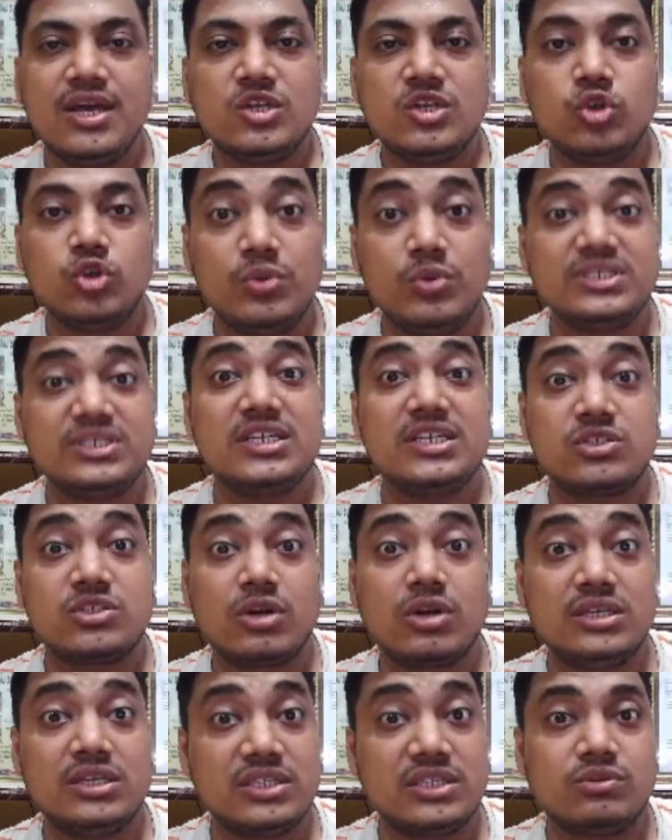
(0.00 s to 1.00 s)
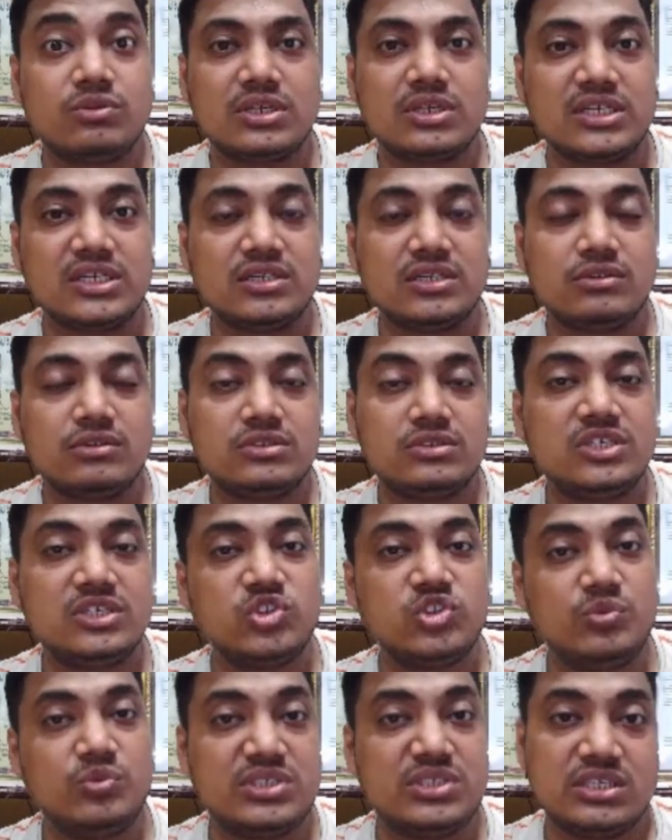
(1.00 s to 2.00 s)
ছবি চেঞ্জ করা যেত না সাধারণত সেই
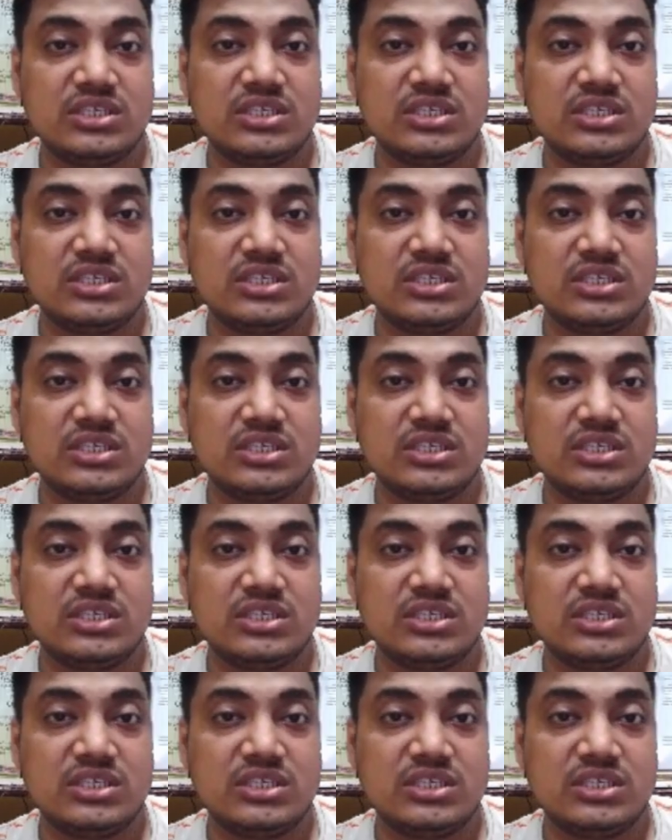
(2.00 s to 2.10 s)
ছবি চেঞ্জ